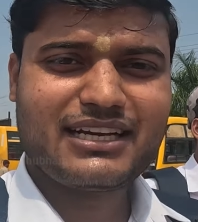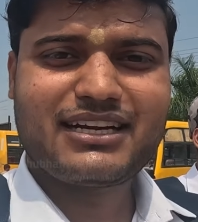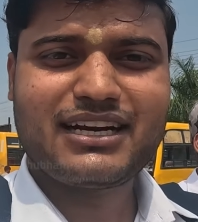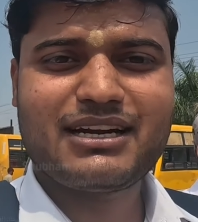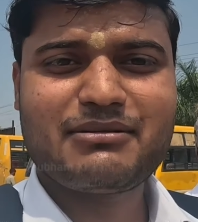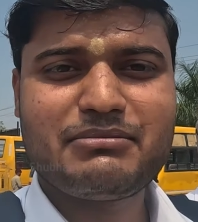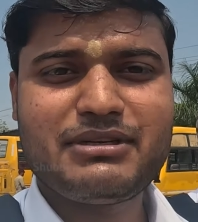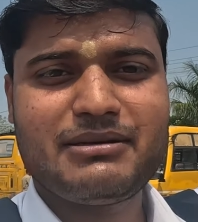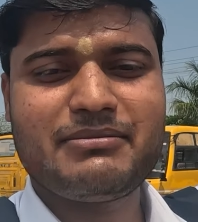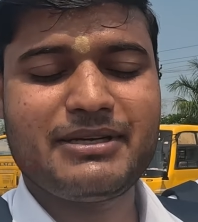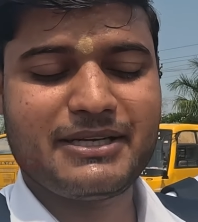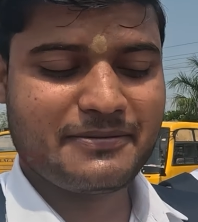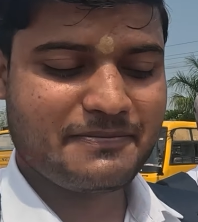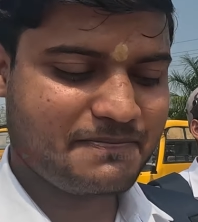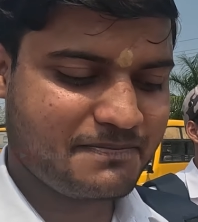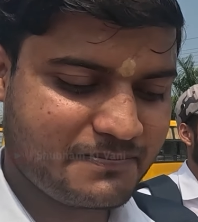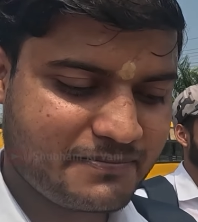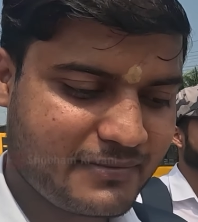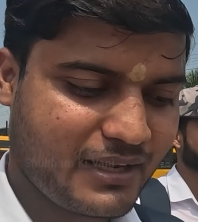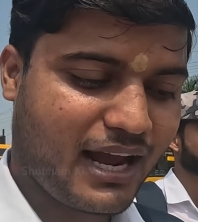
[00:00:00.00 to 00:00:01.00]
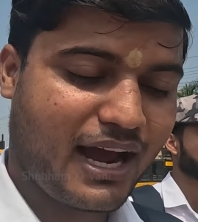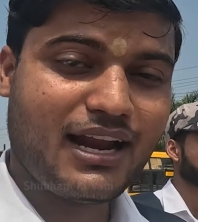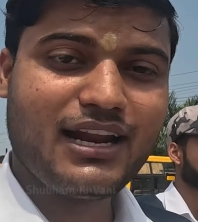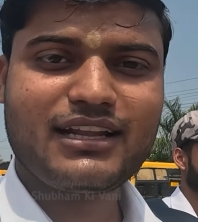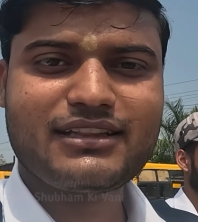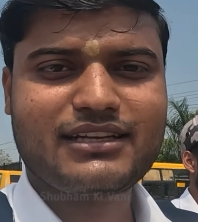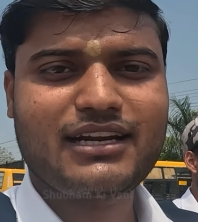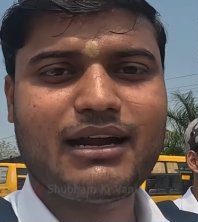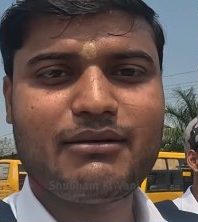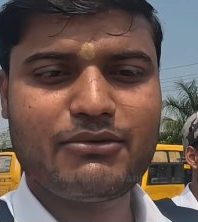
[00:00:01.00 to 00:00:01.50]
ये गर्मी में
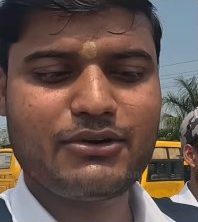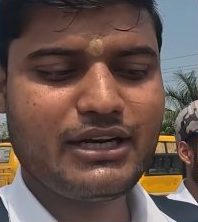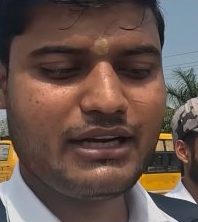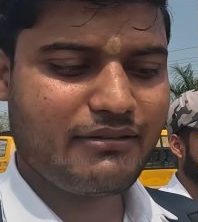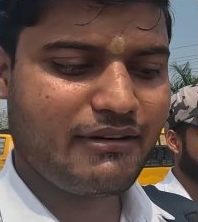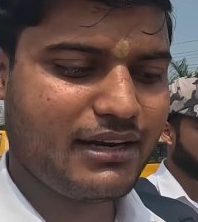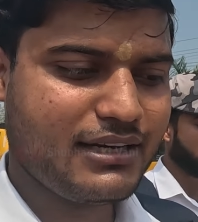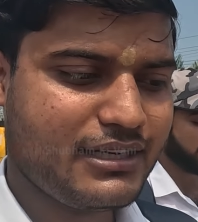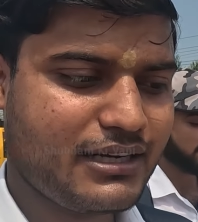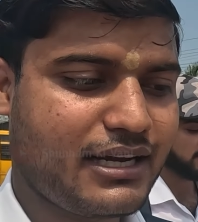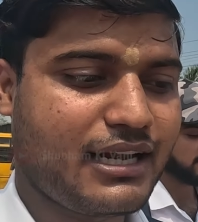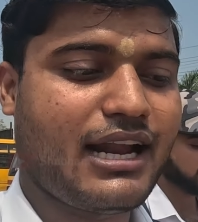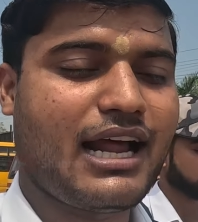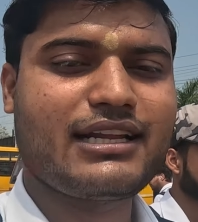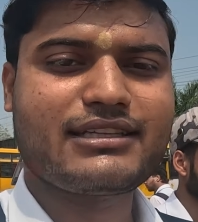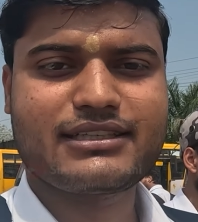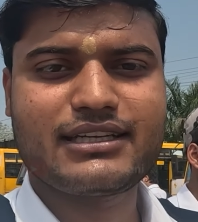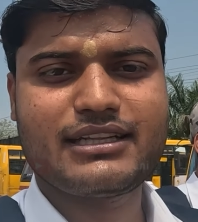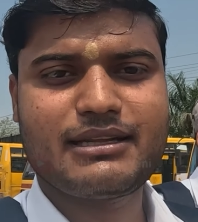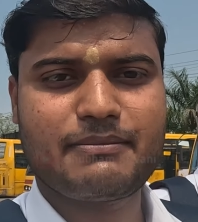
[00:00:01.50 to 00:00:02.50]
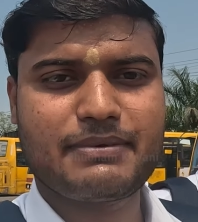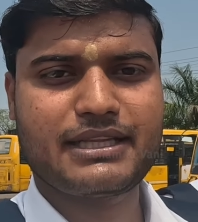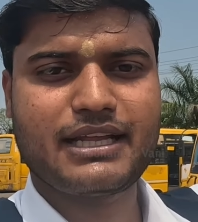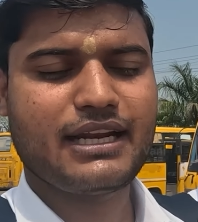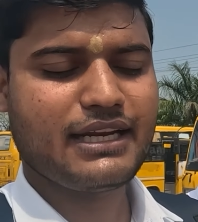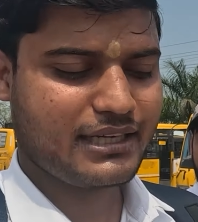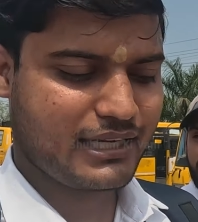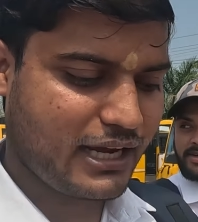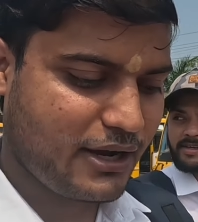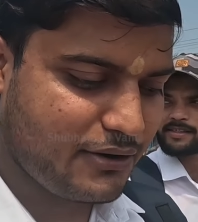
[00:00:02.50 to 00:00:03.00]
हालत ख़राब होने वाली है क्लास के अंदर
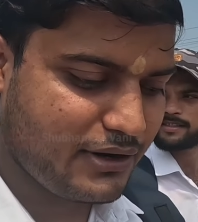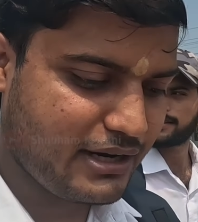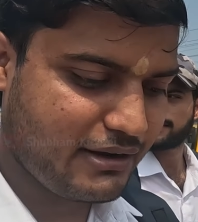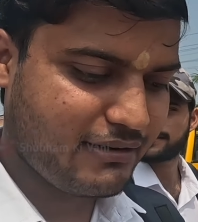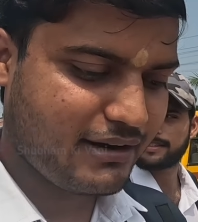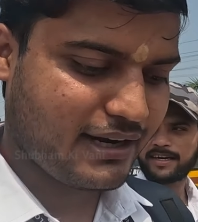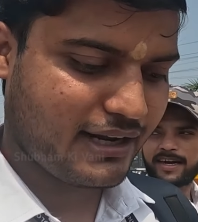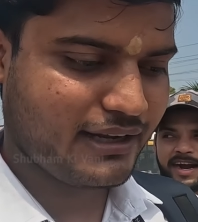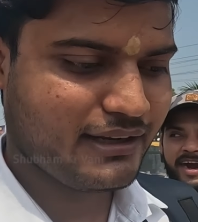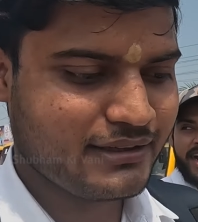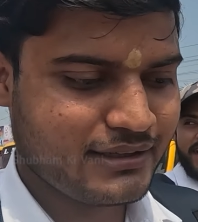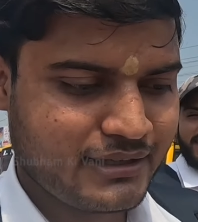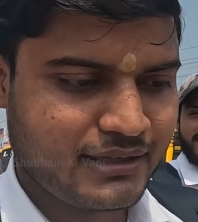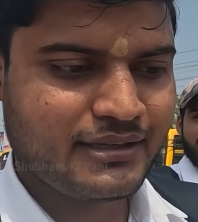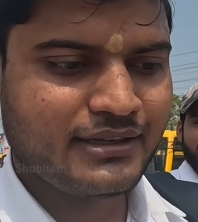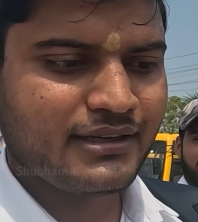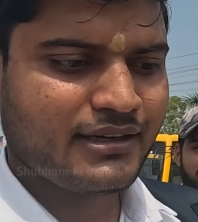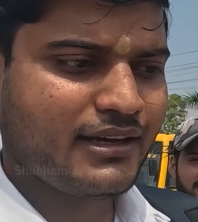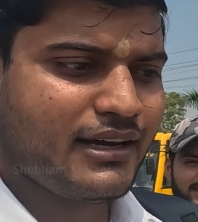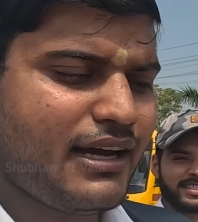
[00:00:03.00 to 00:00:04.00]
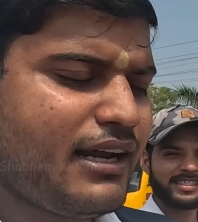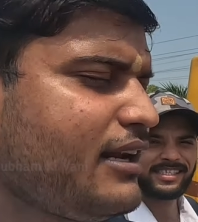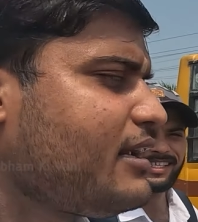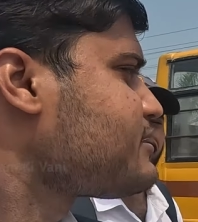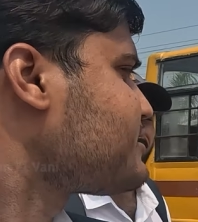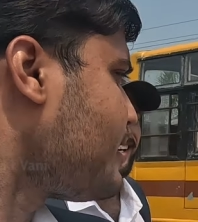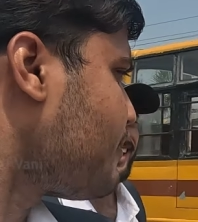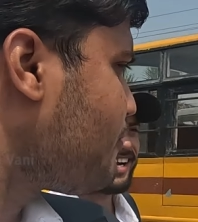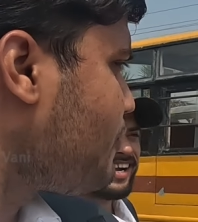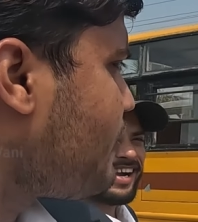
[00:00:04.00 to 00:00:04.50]
पता नहीं क्या होने वाला है है
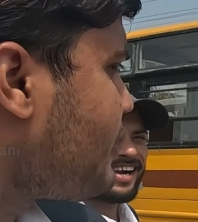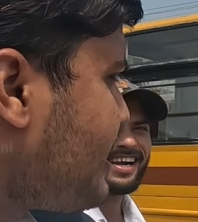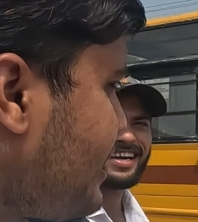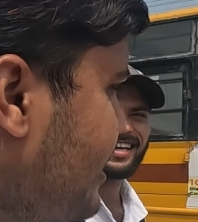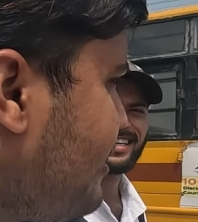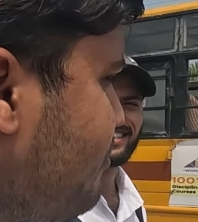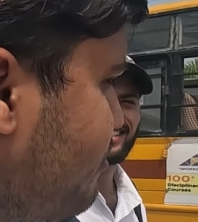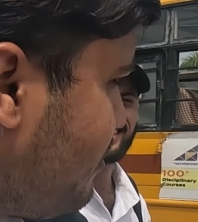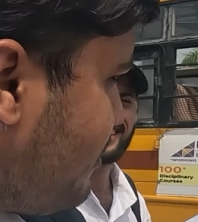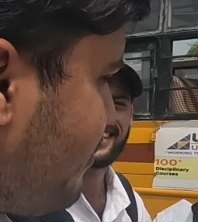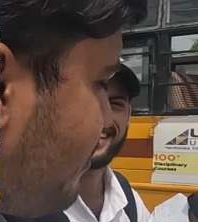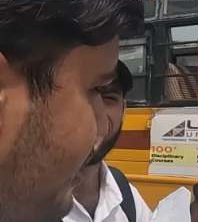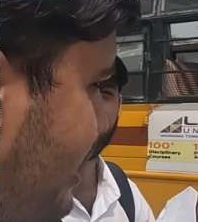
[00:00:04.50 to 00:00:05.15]
ना सब लोग ये वो